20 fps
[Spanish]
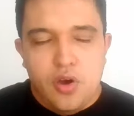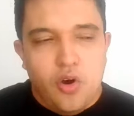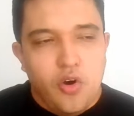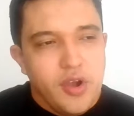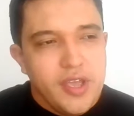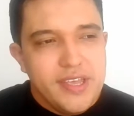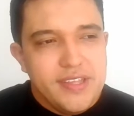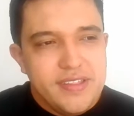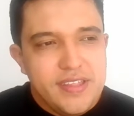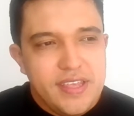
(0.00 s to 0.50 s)

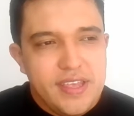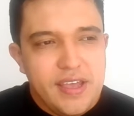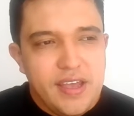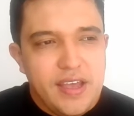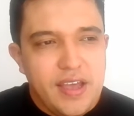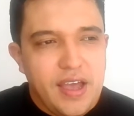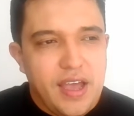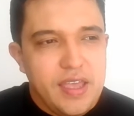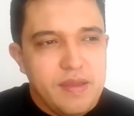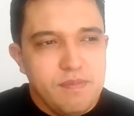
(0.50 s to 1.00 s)
Hoy en
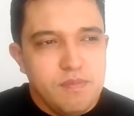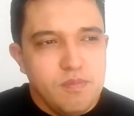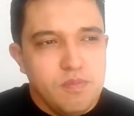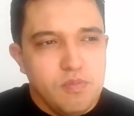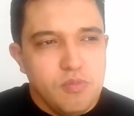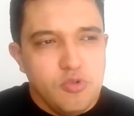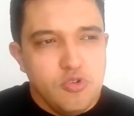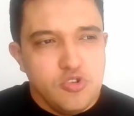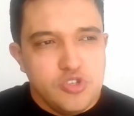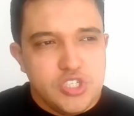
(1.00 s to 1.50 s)
día hay
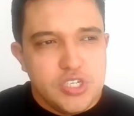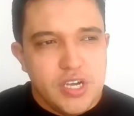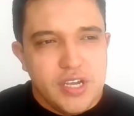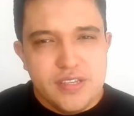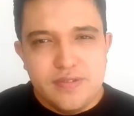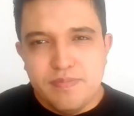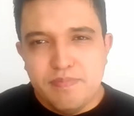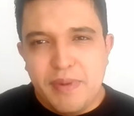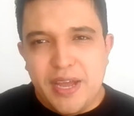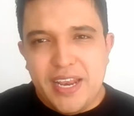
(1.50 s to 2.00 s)

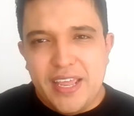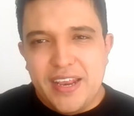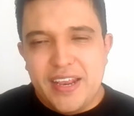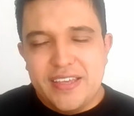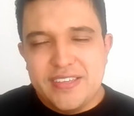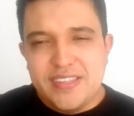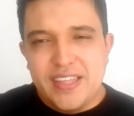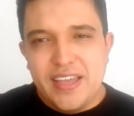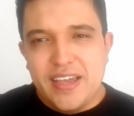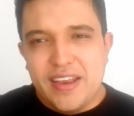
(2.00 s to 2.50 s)
muchas
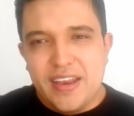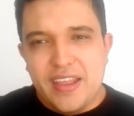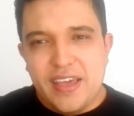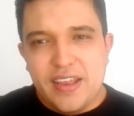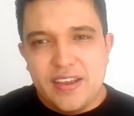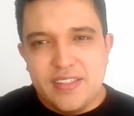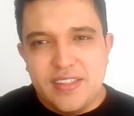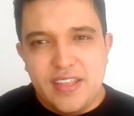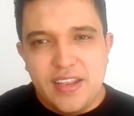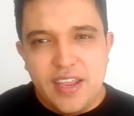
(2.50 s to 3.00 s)
maneras de
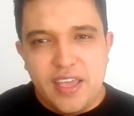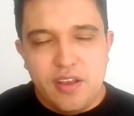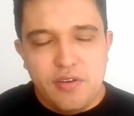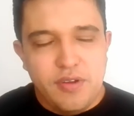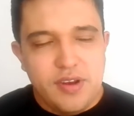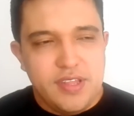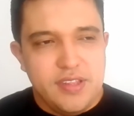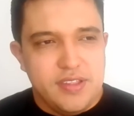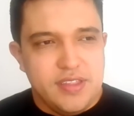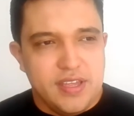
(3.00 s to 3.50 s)
ganar
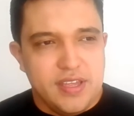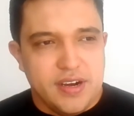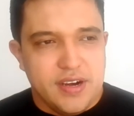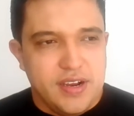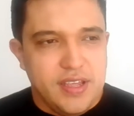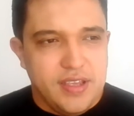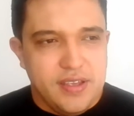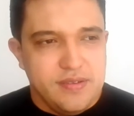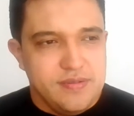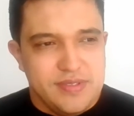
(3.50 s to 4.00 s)
dinero en
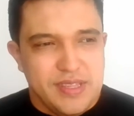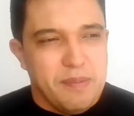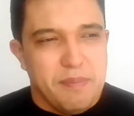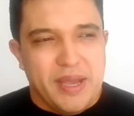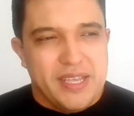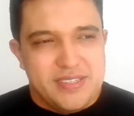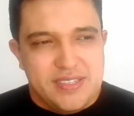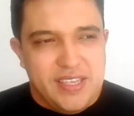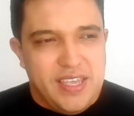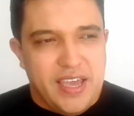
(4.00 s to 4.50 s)
Internet,
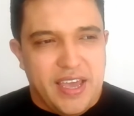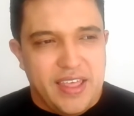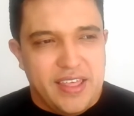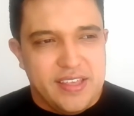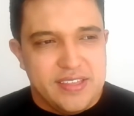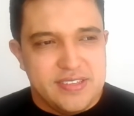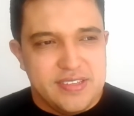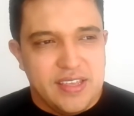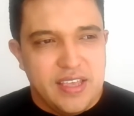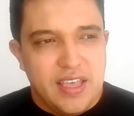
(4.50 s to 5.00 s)

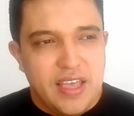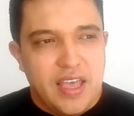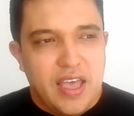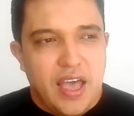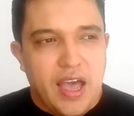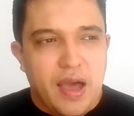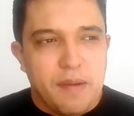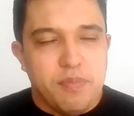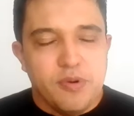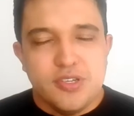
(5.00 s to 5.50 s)
demasiadas.
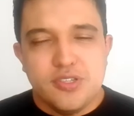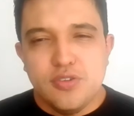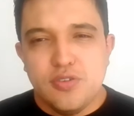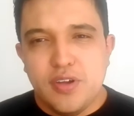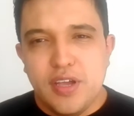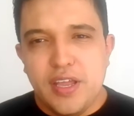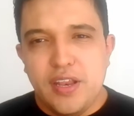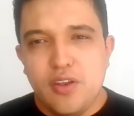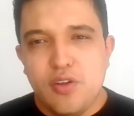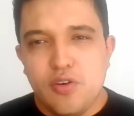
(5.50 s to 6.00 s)

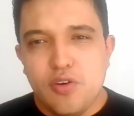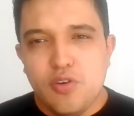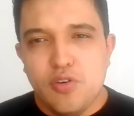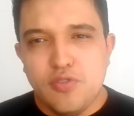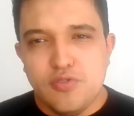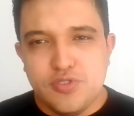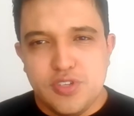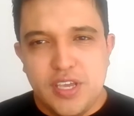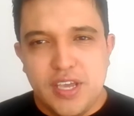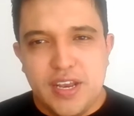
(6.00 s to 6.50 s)
Apuesto que no
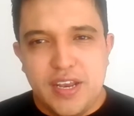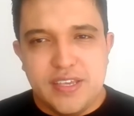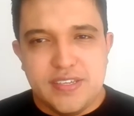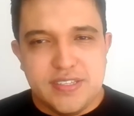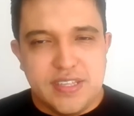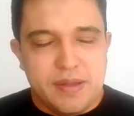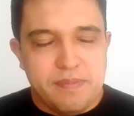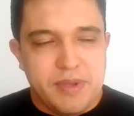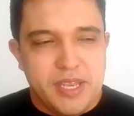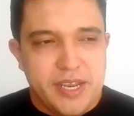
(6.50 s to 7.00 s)
conocían
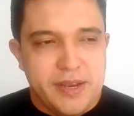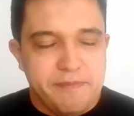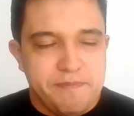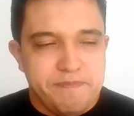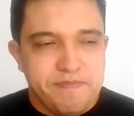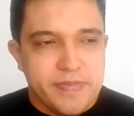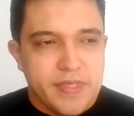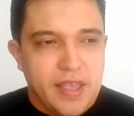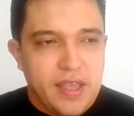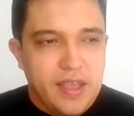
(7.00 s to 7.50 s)
esta, miren.
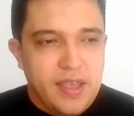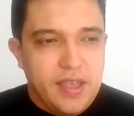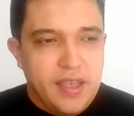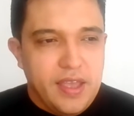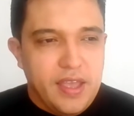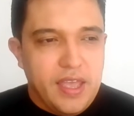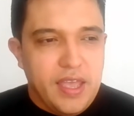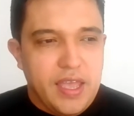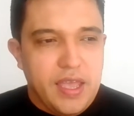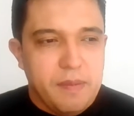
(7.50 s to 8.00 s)

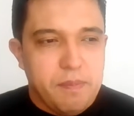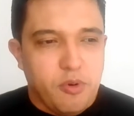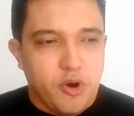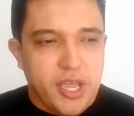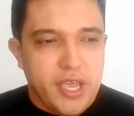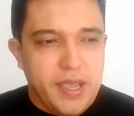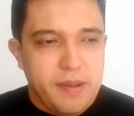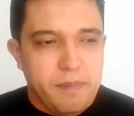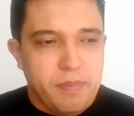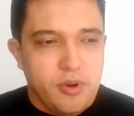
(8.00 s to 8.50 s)
Eh,
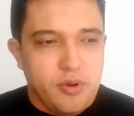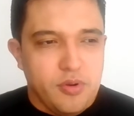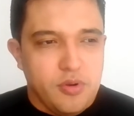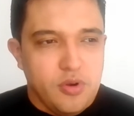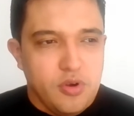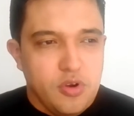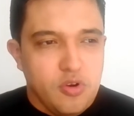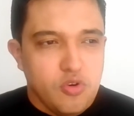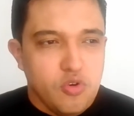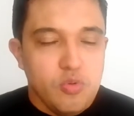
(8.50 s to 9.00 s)
por
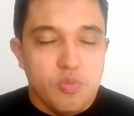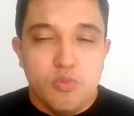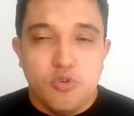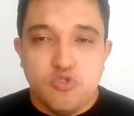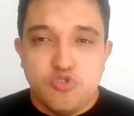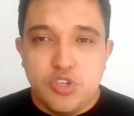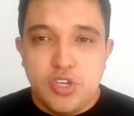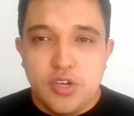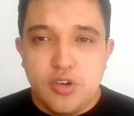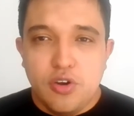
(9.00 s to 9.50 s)
ejemplo, un
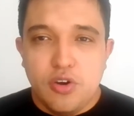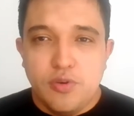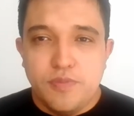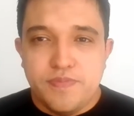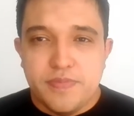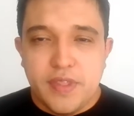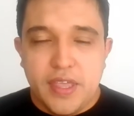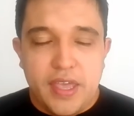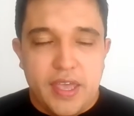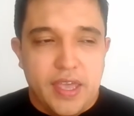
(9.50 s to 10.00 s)

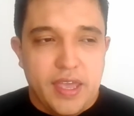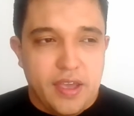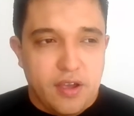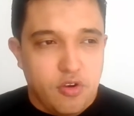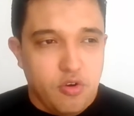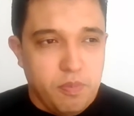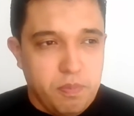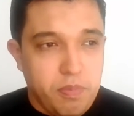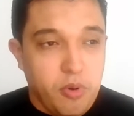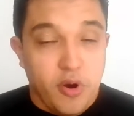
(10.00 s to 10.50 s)
músico
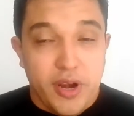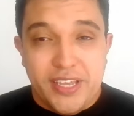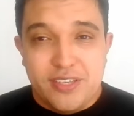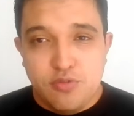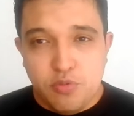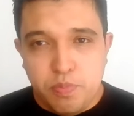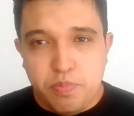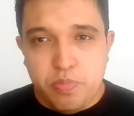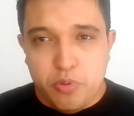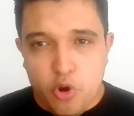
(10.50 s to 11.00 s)
que compone
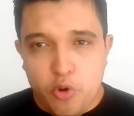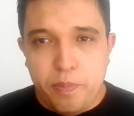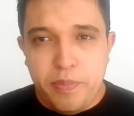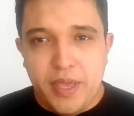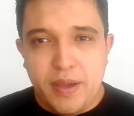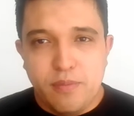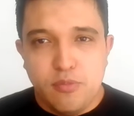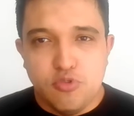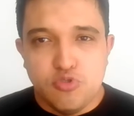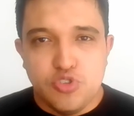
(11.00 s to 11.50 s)
su
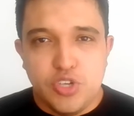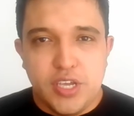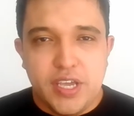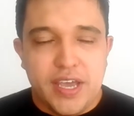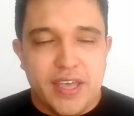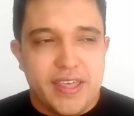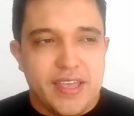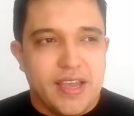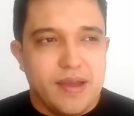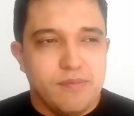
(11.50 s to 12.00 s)
propia
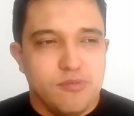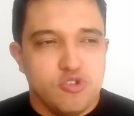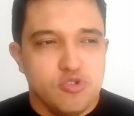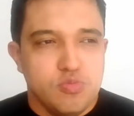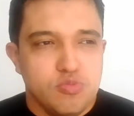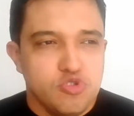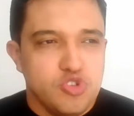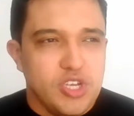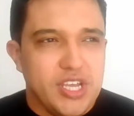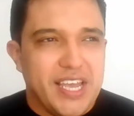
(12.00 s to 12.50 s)
música,
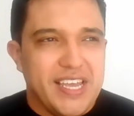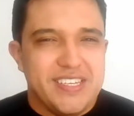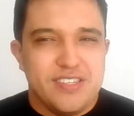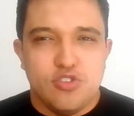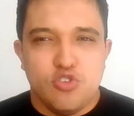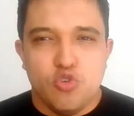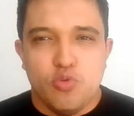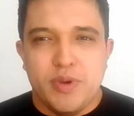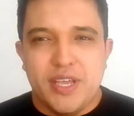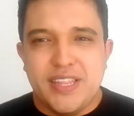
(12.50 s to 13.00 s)
digamos música
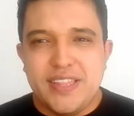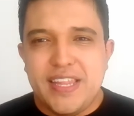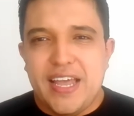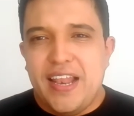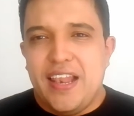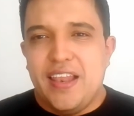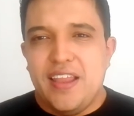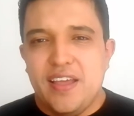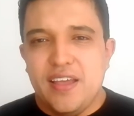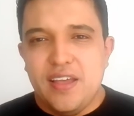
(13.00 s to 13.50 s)

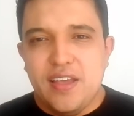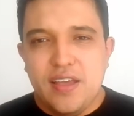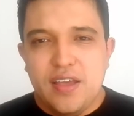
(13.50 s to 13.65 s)
instrumental,